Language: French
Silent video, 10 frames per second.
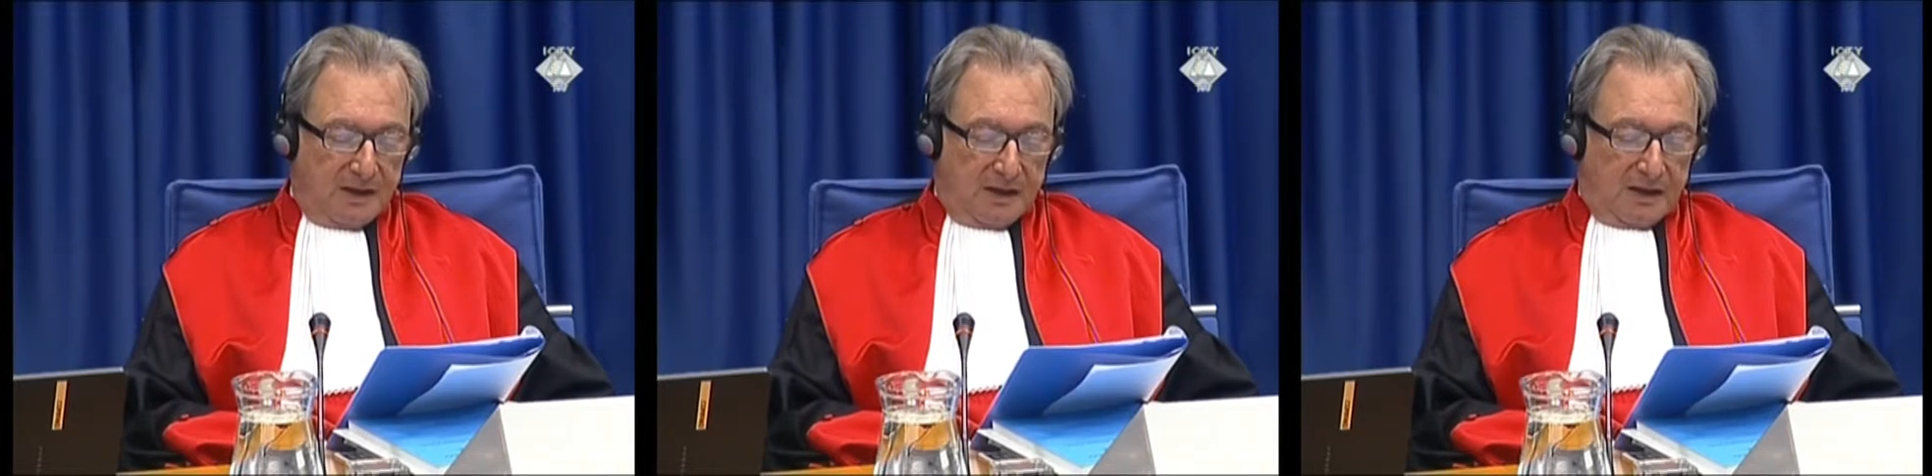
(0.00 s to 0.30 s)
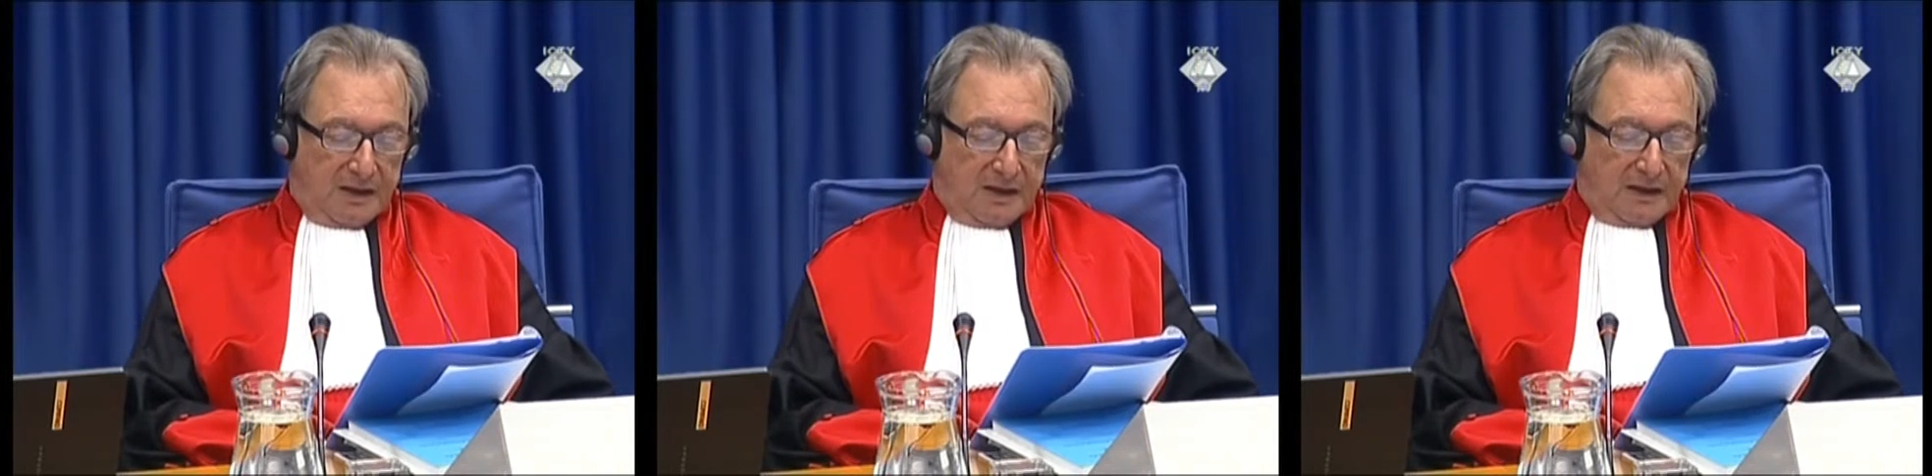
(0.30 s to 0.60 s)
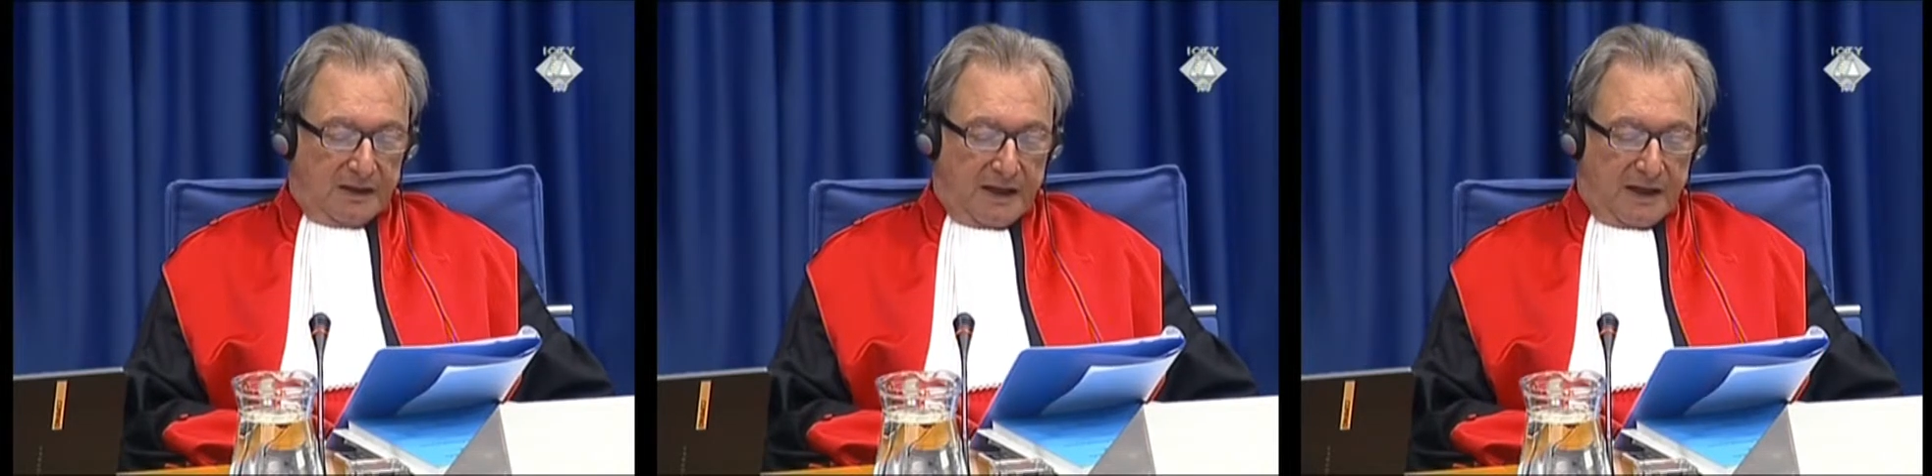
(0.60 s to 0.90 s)

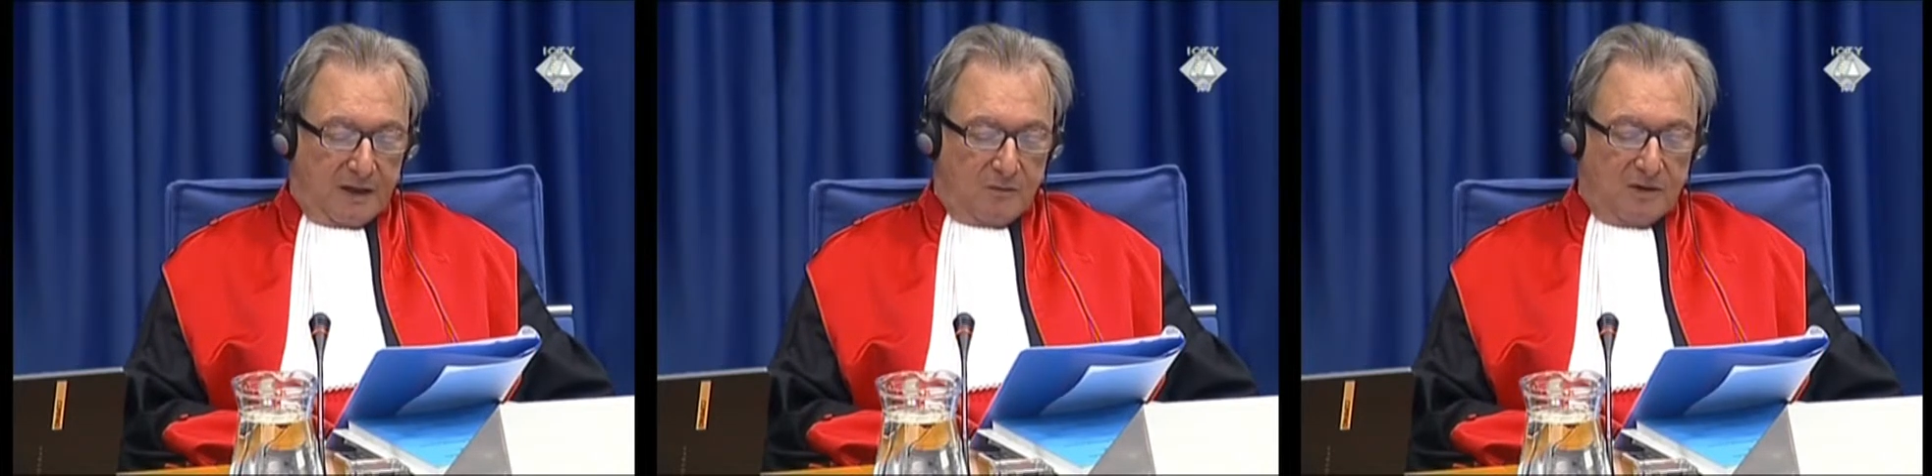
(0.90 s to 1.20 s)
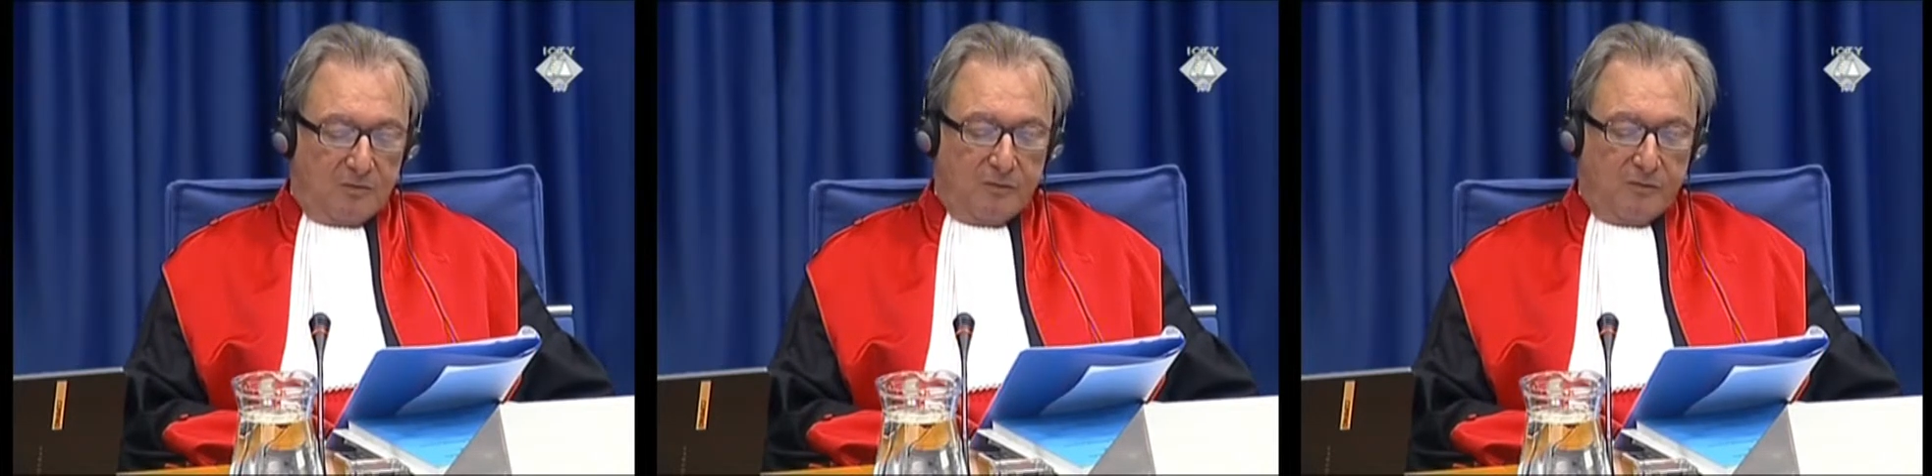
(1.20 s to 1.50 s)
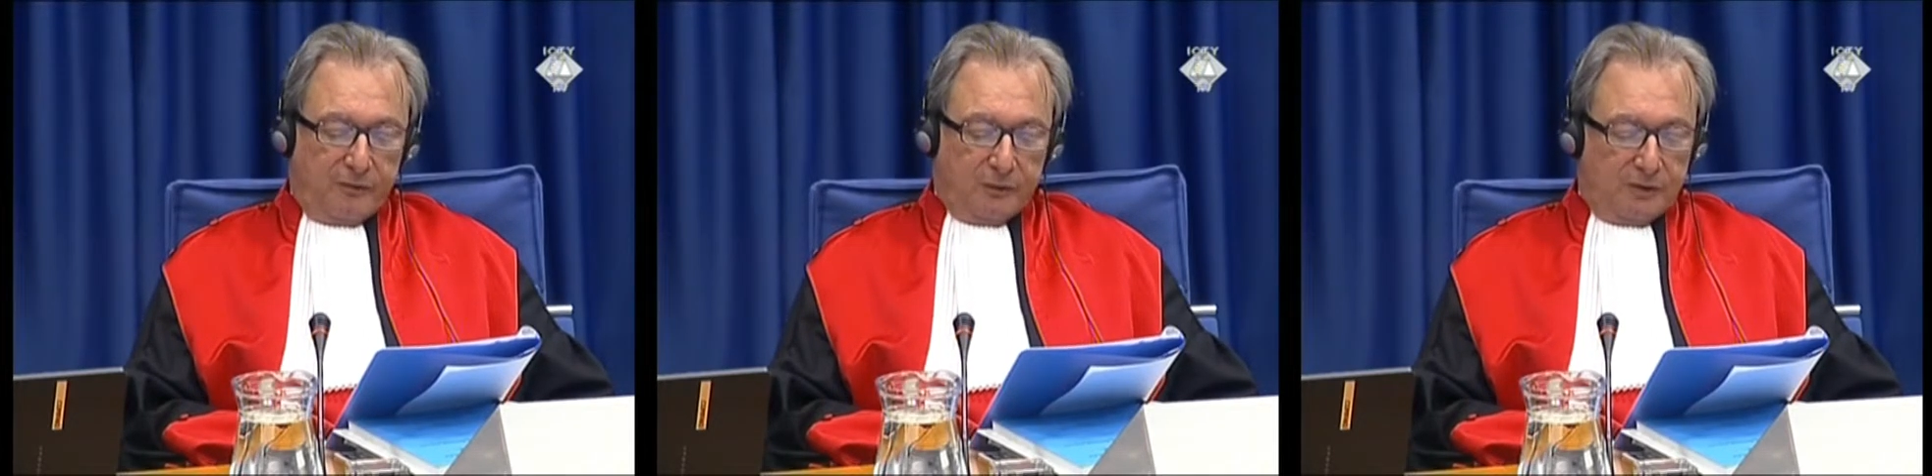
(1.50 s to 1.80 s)
poursuivre conformément
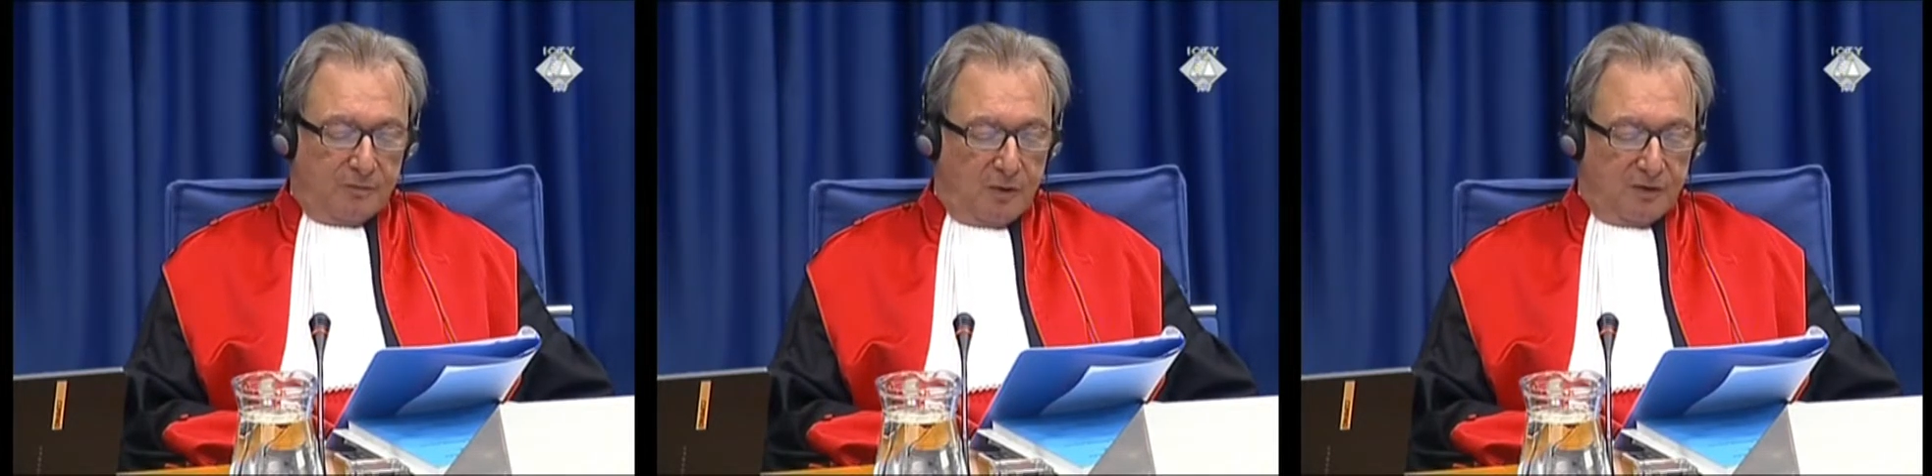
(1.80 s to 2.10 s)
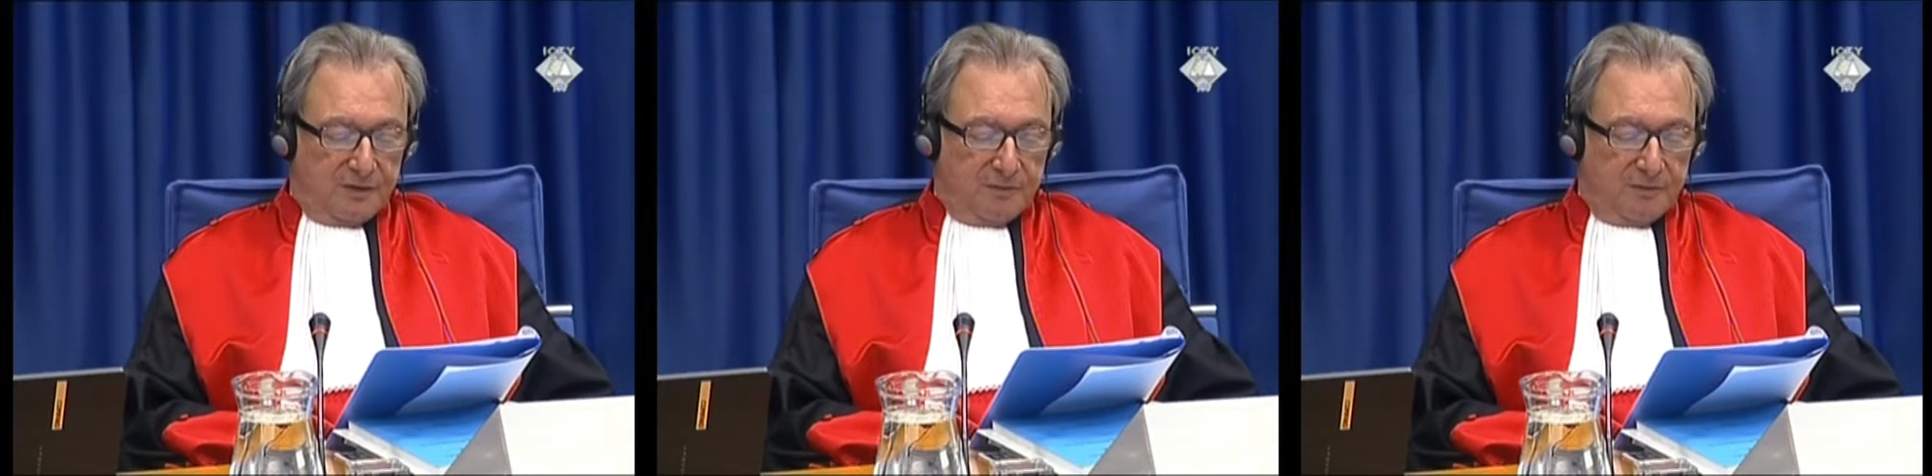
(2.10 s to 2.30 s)
aux dispositions